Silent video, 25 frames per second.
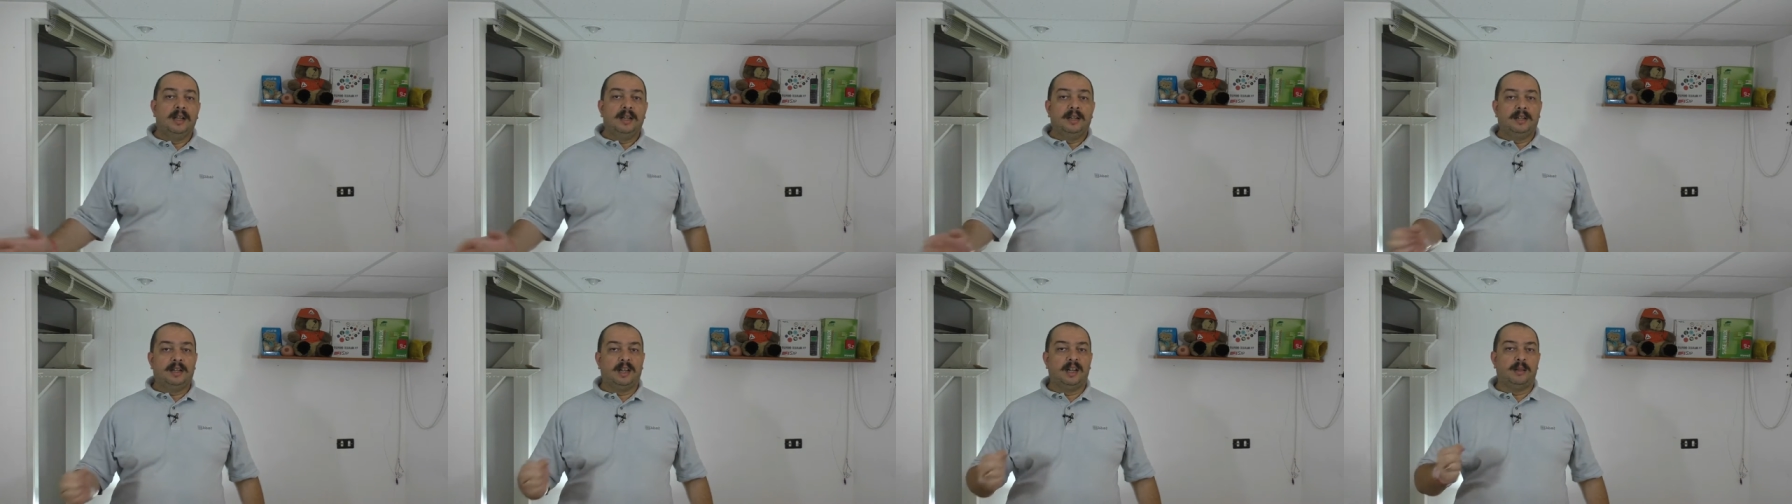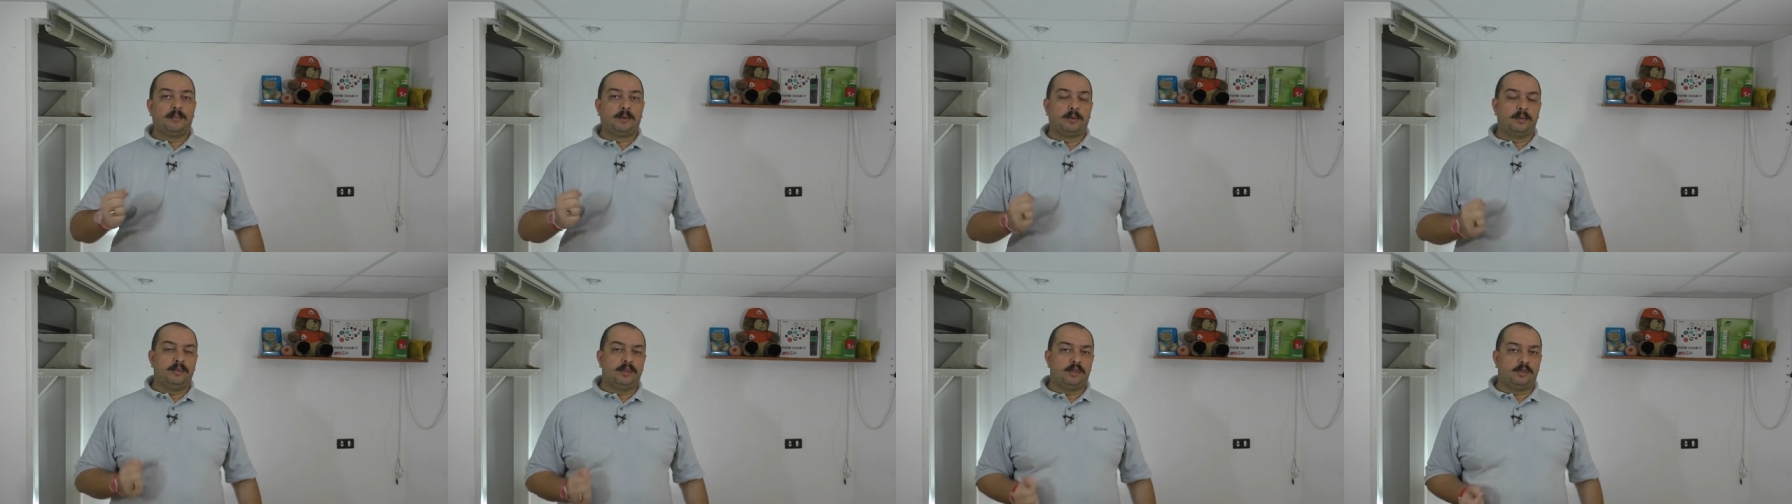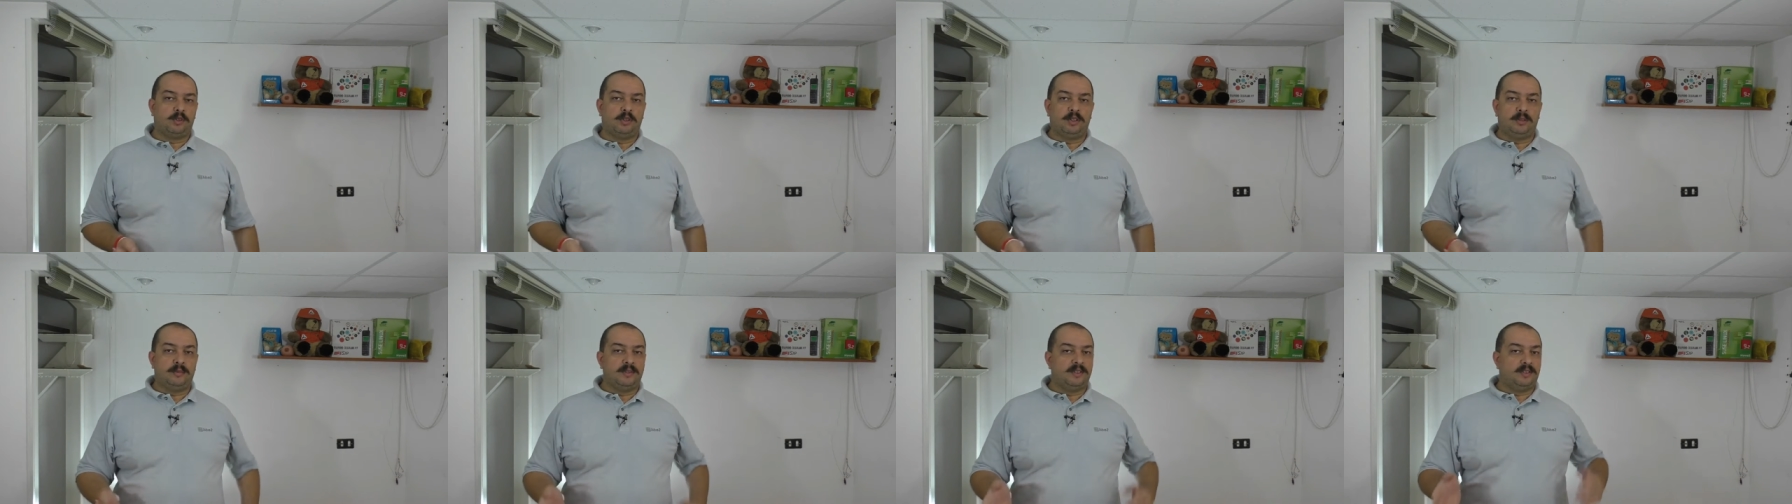nella
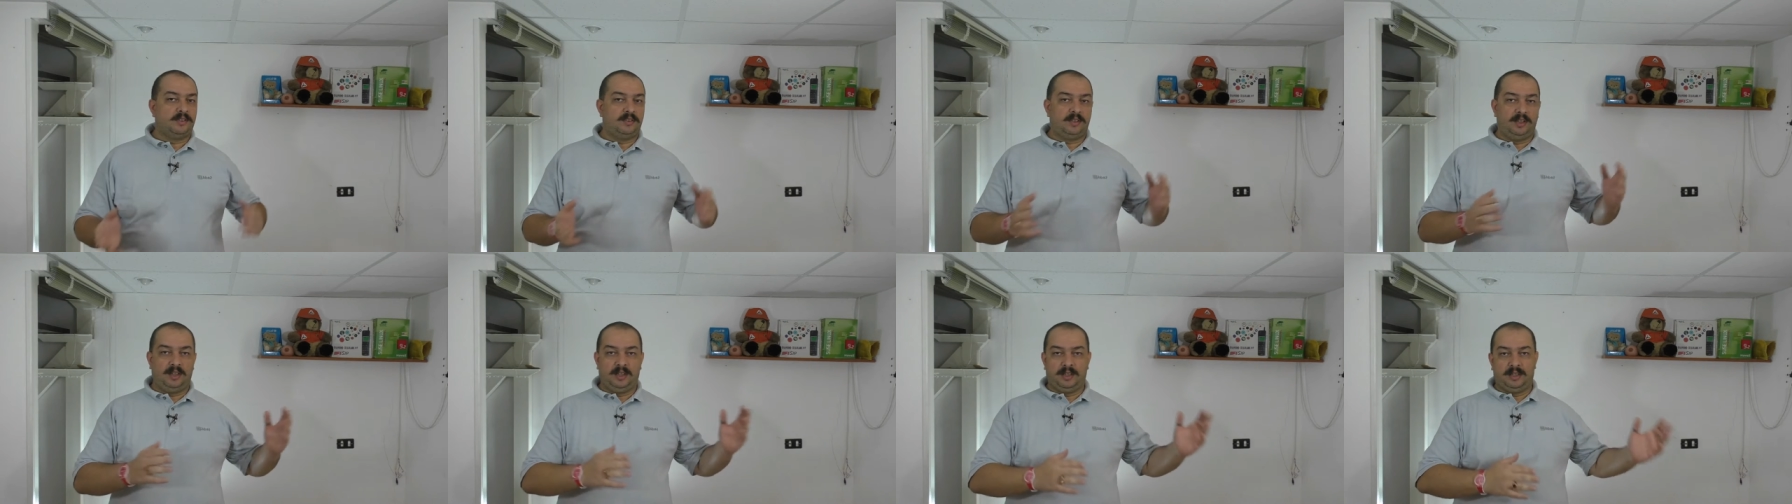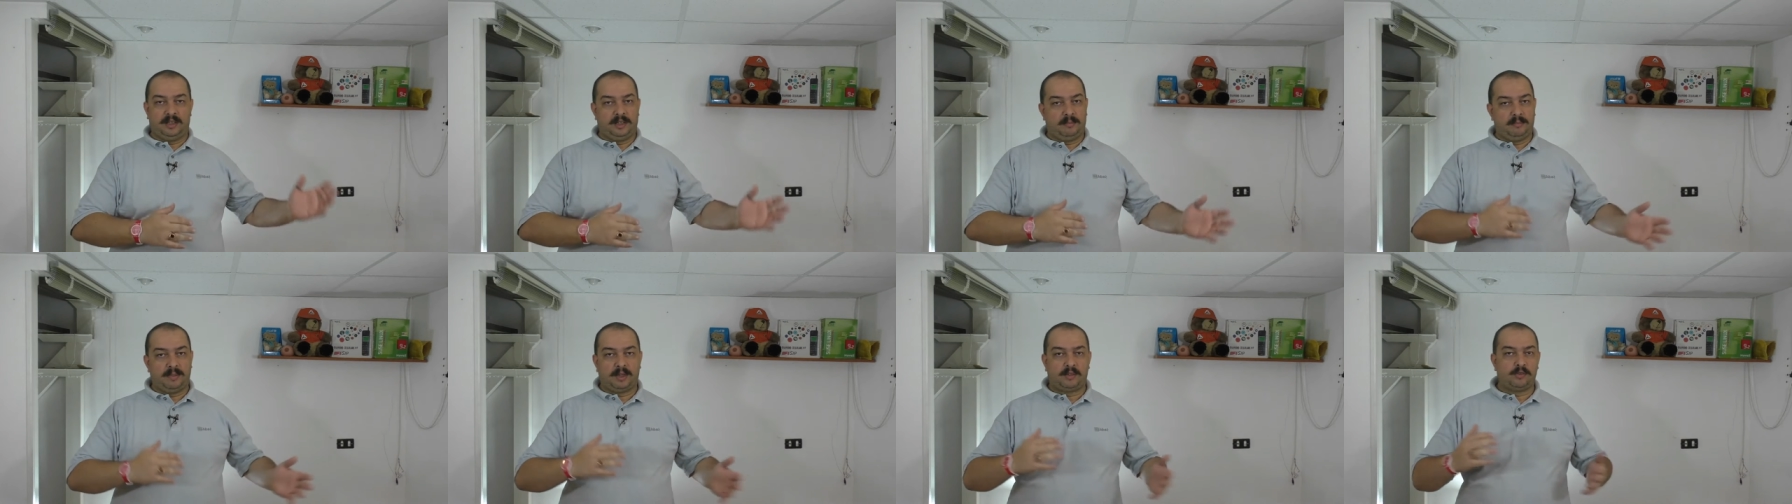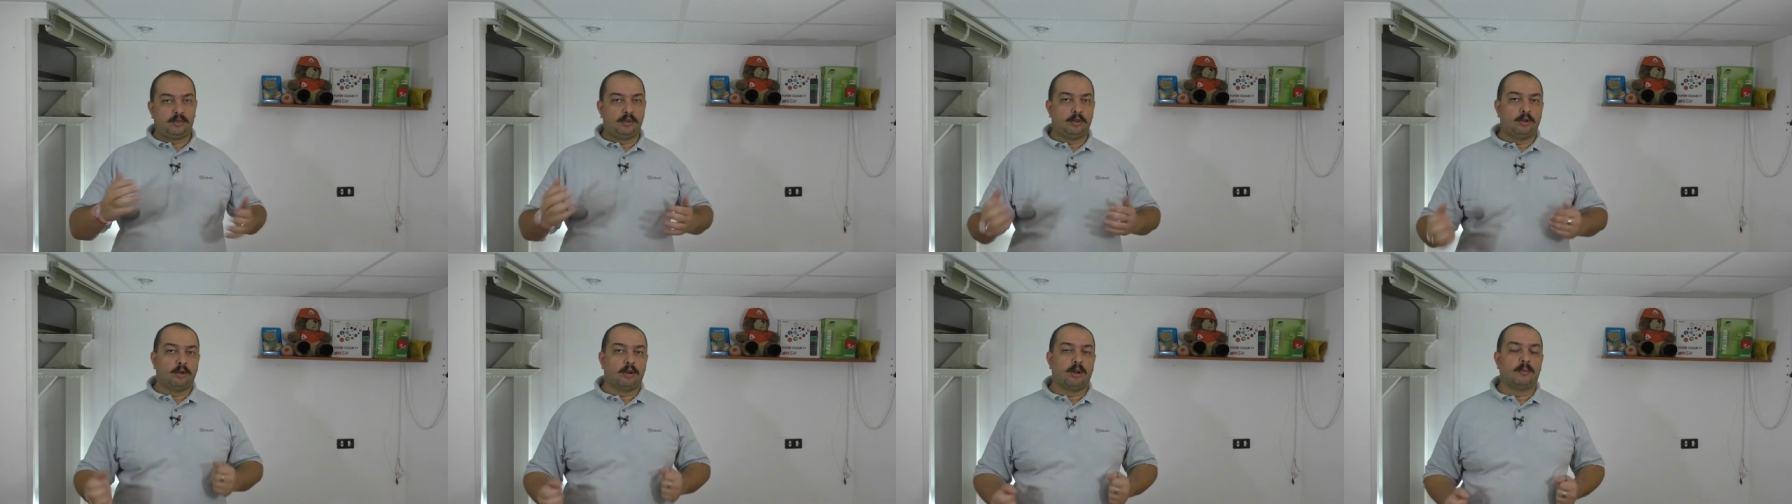provincia di Messina, a
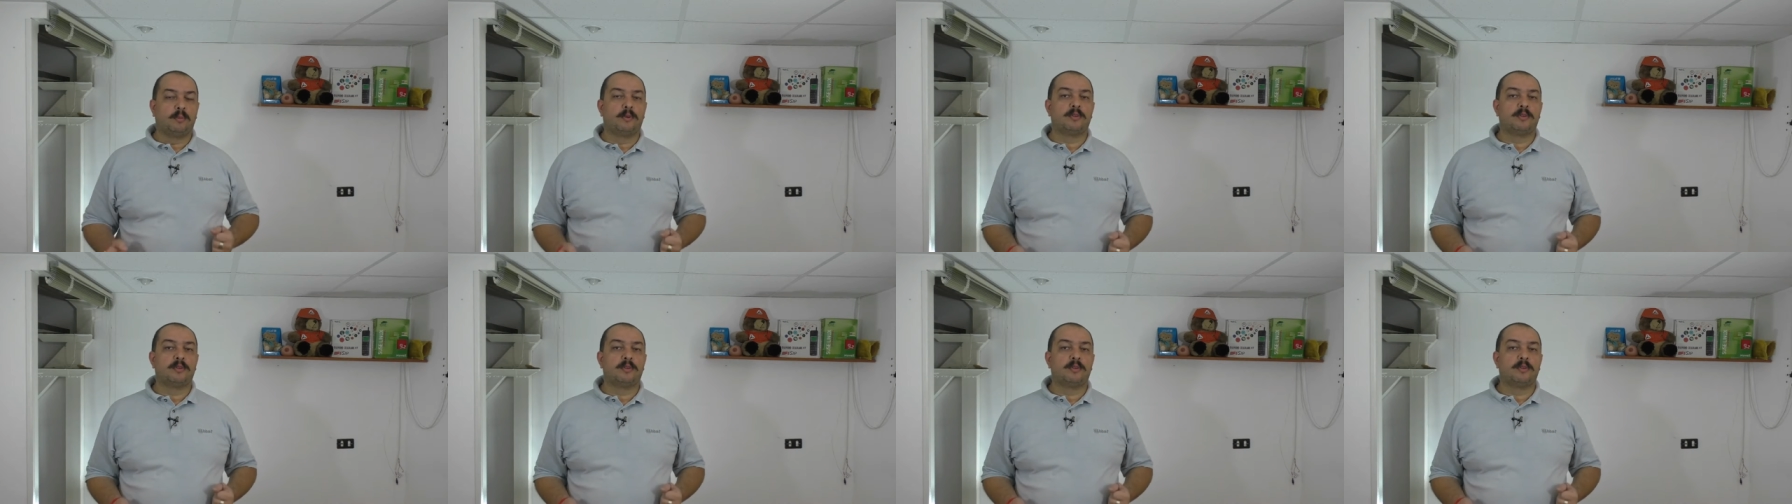Barcellona